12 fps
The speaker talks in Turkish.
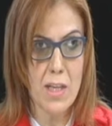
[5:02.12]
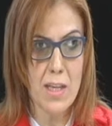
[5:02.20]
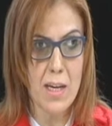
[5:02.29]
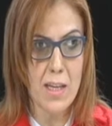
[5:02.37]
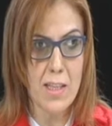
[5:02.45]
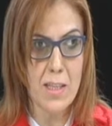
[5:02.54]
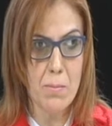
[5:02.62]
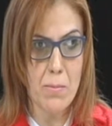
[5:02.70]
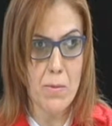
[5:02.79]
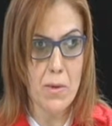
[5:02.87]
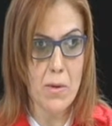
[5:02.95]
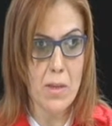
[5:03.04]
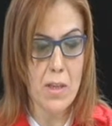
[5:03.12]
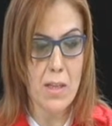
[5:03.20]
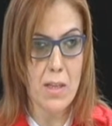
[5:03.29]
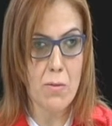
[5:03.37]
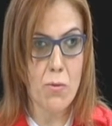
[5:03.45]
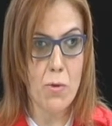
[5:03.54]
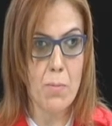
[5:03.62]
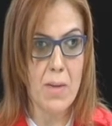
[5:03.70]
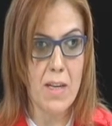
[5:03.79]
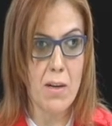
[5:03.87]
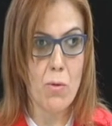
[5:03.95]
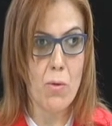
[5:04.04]
kaldım e,
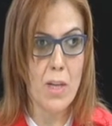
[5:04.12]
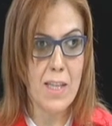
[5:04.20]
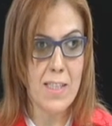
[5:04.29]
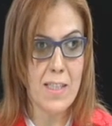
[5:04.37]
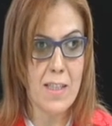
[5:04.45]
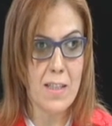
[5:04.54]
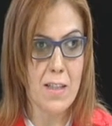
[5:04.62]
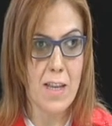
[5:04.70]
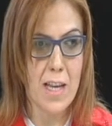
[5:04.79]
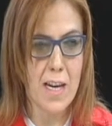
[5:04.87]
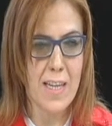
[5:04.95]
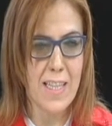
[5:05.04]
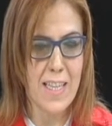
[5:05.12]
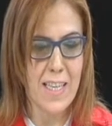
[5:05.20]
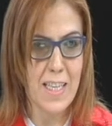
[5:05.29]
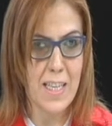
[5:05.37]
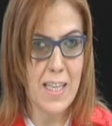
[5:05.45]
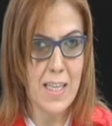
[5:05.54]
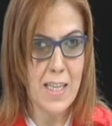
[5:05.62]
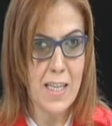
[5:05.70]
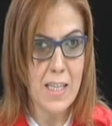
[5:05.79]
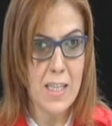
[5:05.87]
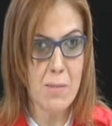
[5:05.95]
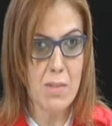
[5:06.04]
kulüple olan sıkıntılar nedeniyle.
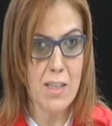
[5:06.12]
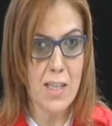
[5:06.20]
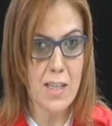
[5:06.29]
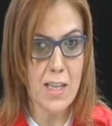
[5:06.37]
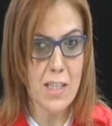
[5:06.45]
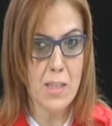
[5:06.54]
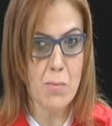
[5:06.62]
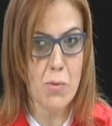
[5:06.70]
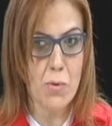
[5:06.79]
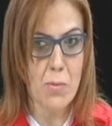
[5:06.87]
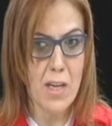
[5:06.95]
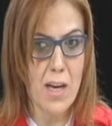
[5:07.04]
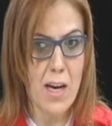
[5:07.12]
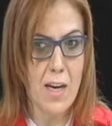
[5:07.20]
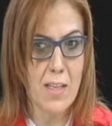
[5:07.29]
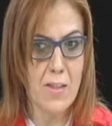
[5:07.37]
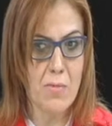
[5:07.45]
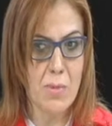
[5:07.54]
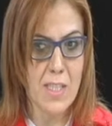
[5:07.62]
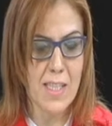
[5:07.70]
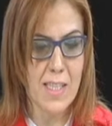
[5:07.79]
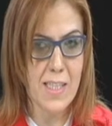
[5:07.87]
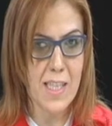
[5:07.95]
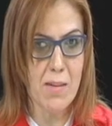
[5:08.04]
Şimdi tekrar sporuma aktif bir
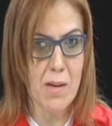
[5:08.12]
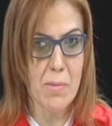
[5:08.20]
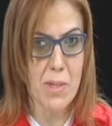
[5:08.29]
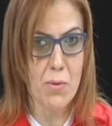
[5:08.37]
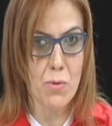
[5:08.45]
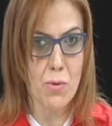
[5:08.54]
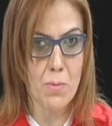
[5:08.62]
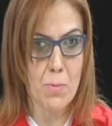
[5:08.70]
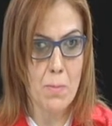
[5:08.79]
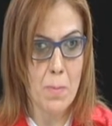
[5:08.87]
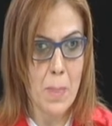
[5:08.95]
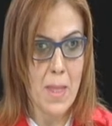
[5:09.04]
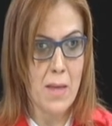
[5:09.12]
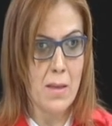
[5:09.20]
şekilde devam ediyorum. Çok